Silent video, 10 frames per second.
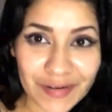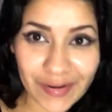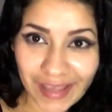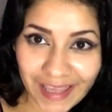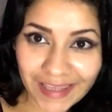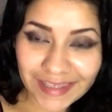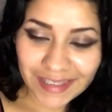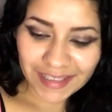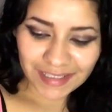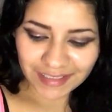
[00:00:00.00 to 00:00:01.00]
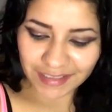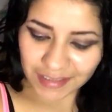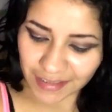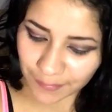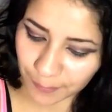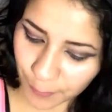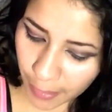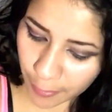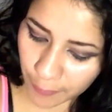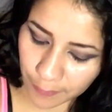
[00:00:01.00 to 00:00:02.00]
¿ok?
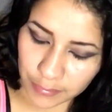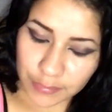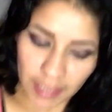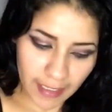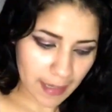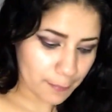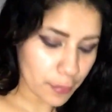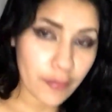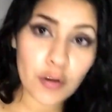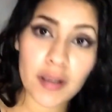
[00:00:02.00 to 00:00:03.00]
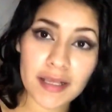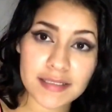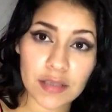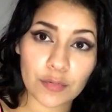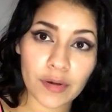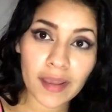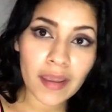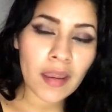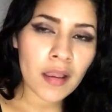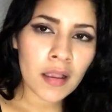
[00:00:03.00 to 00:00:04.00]
Bueno, pues, ejemplo de lo que desayuné.